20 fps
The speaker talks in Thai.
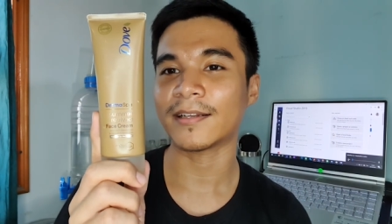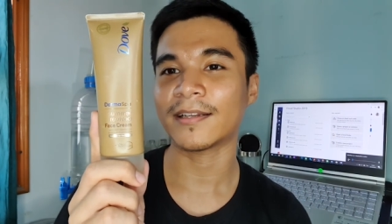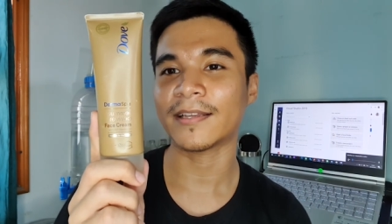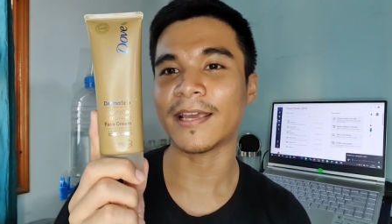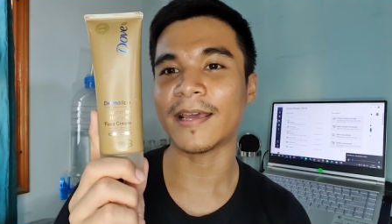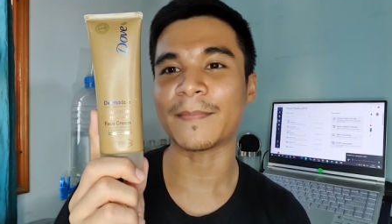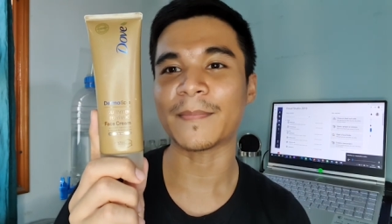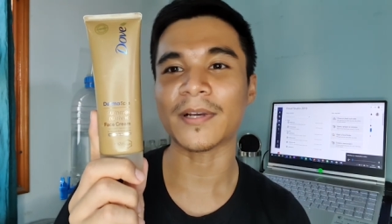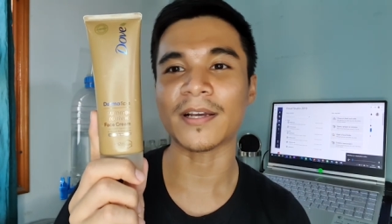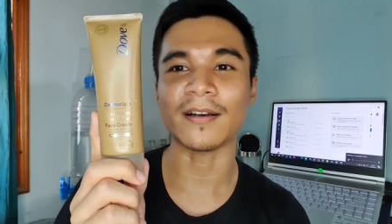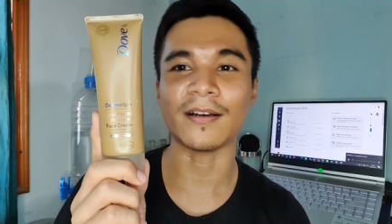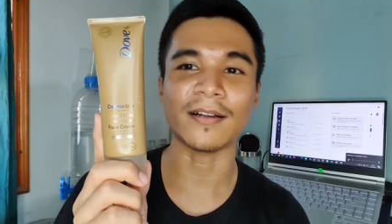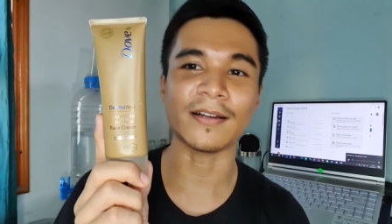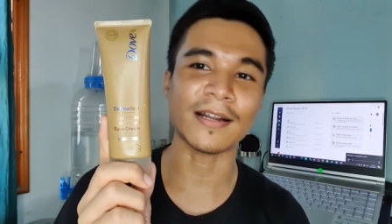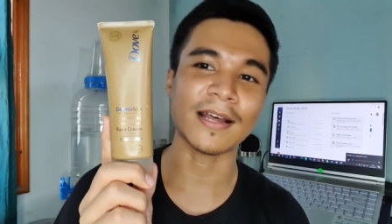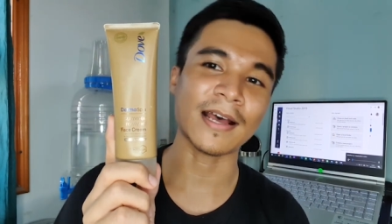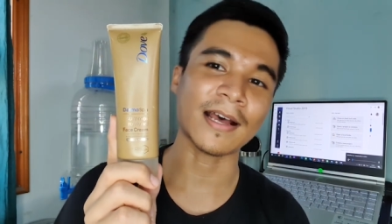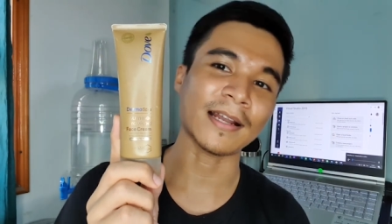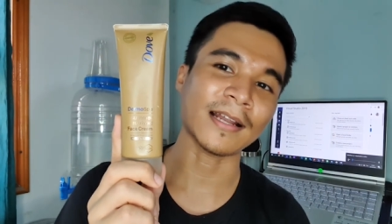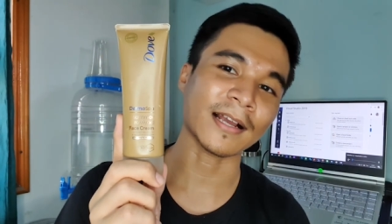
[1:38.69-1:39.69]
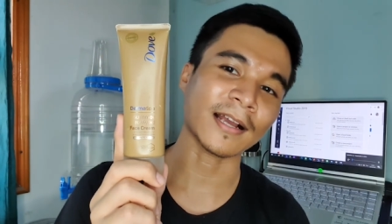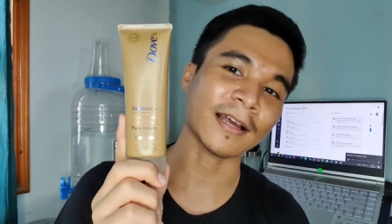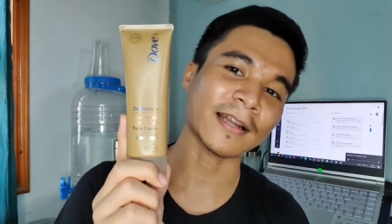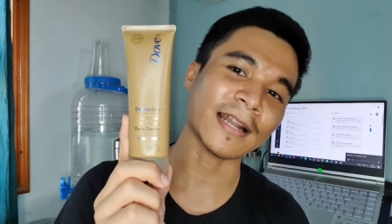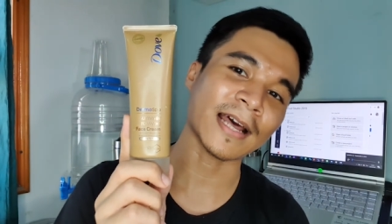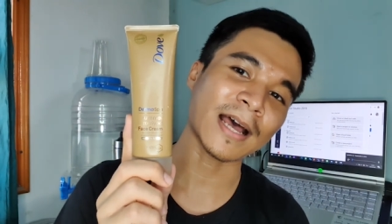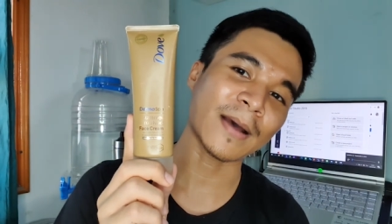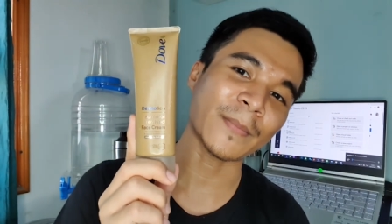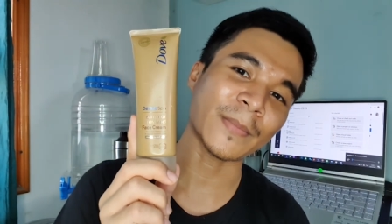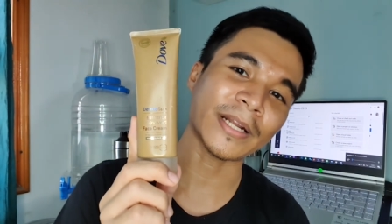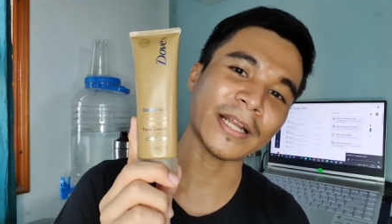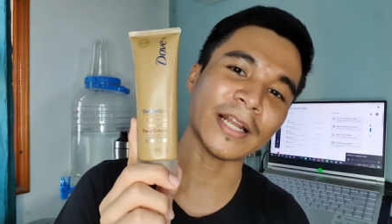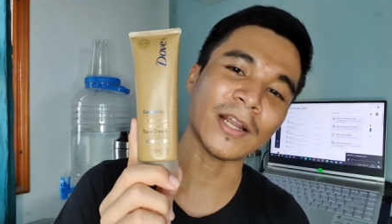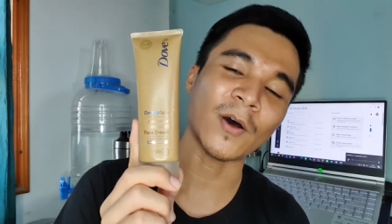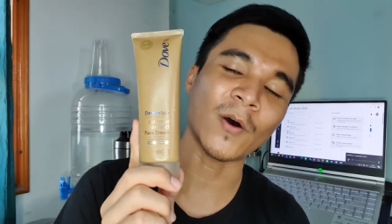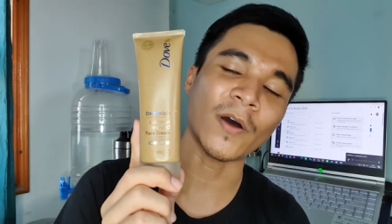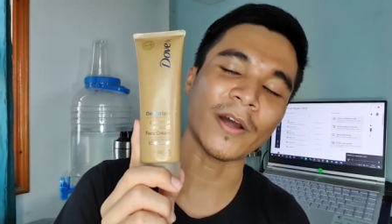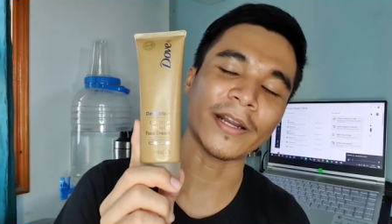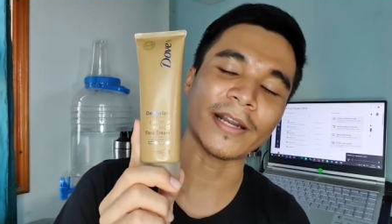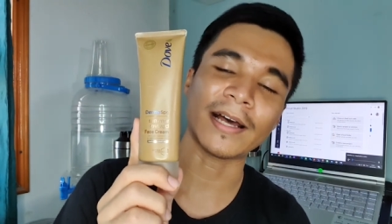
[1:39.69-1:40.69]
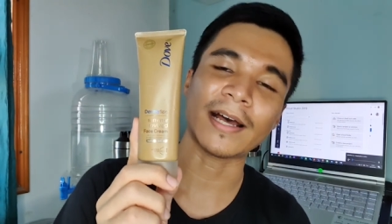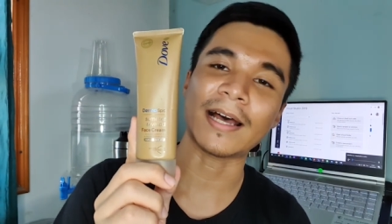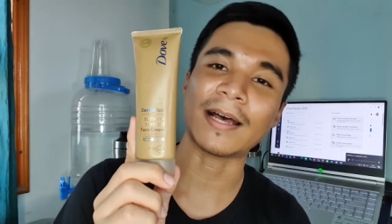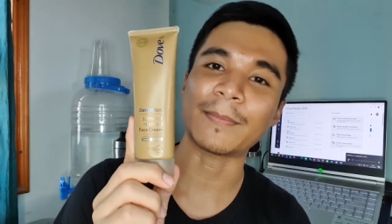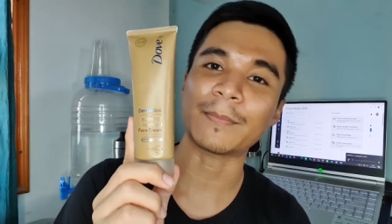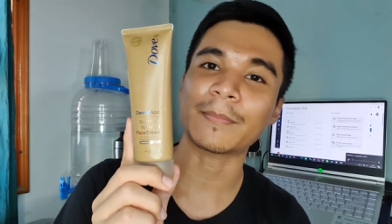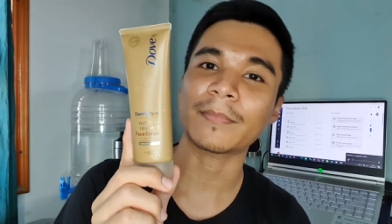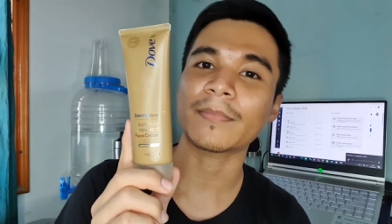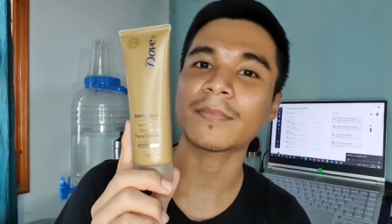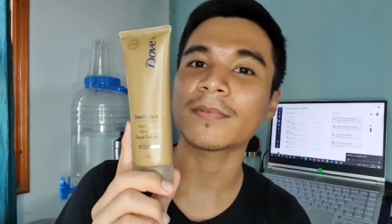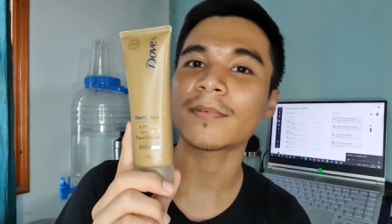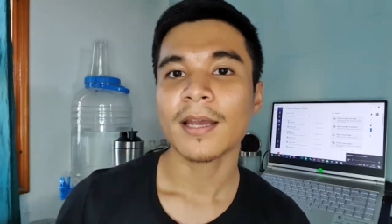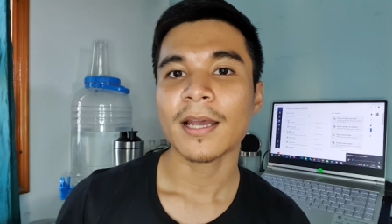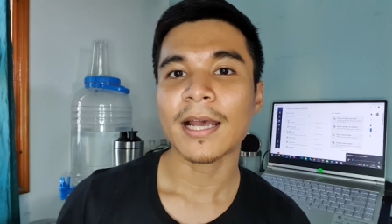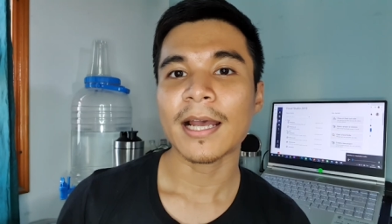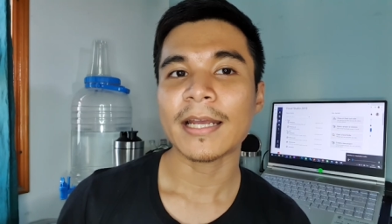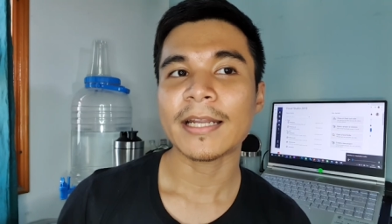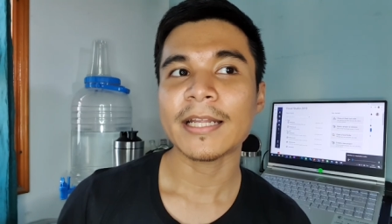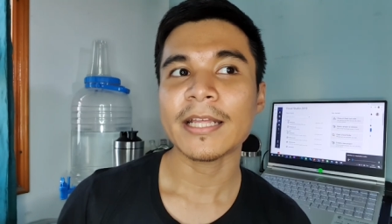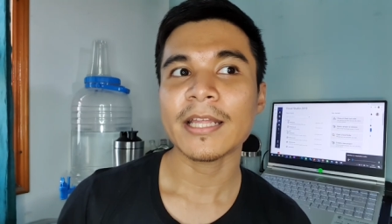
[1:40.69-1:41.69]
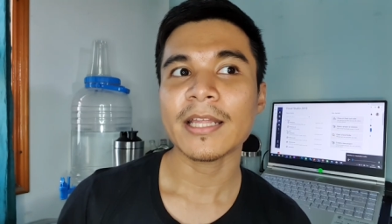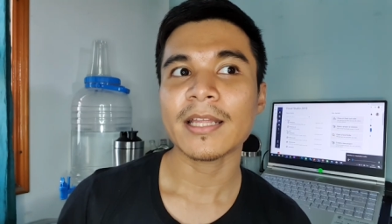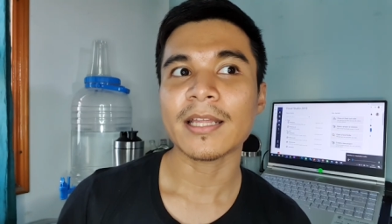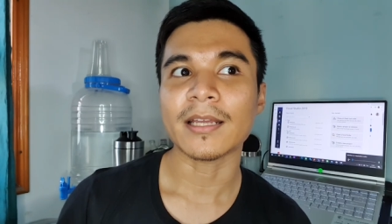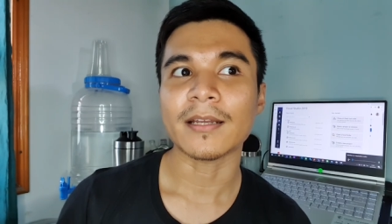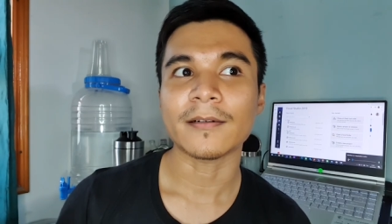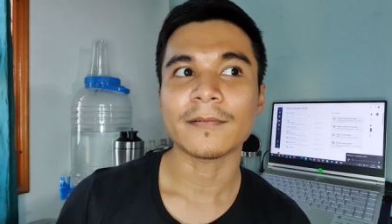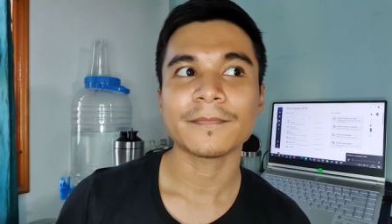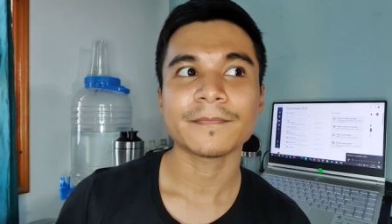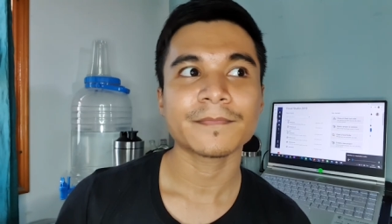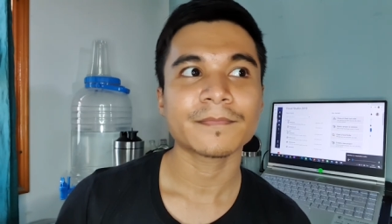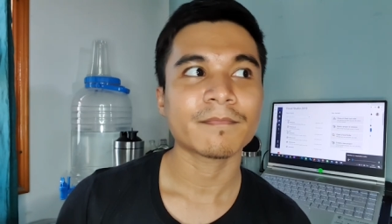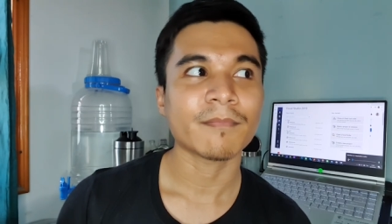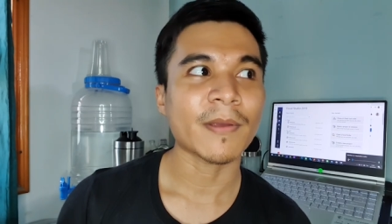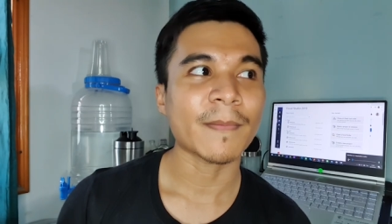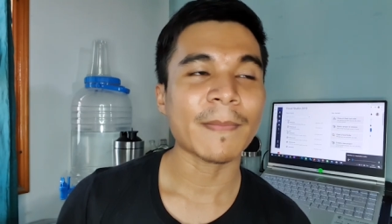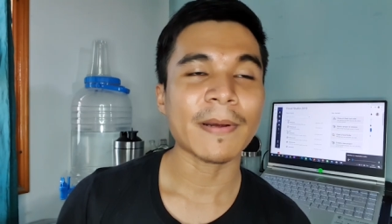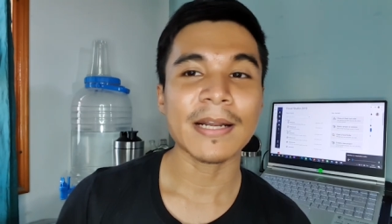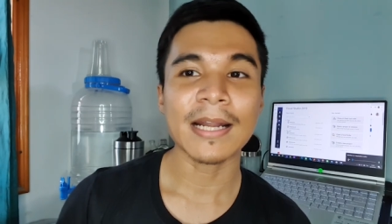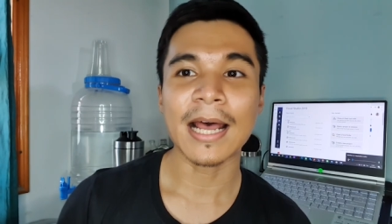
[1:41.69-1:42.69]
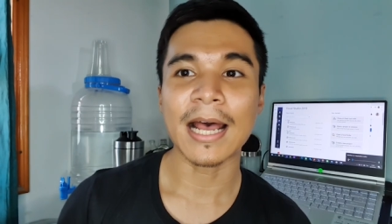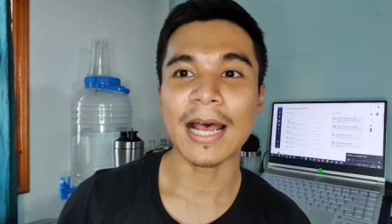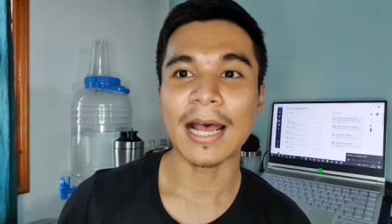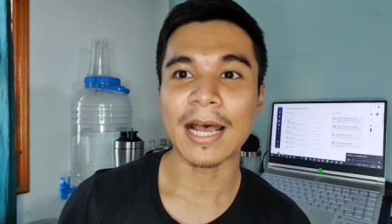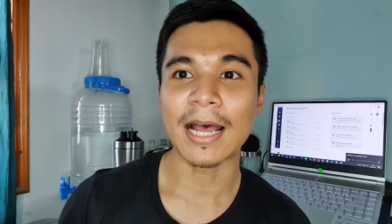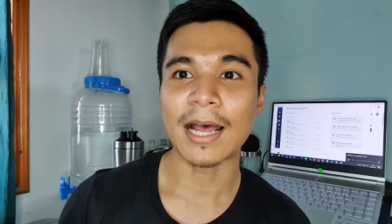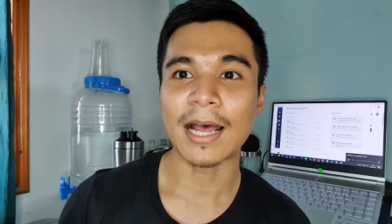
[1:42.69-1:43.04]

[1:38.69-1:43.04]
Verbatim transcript: เข้มเกินหน้าและก็หน้าไม่ได้ลอยนะครับใครที่มีปัญหา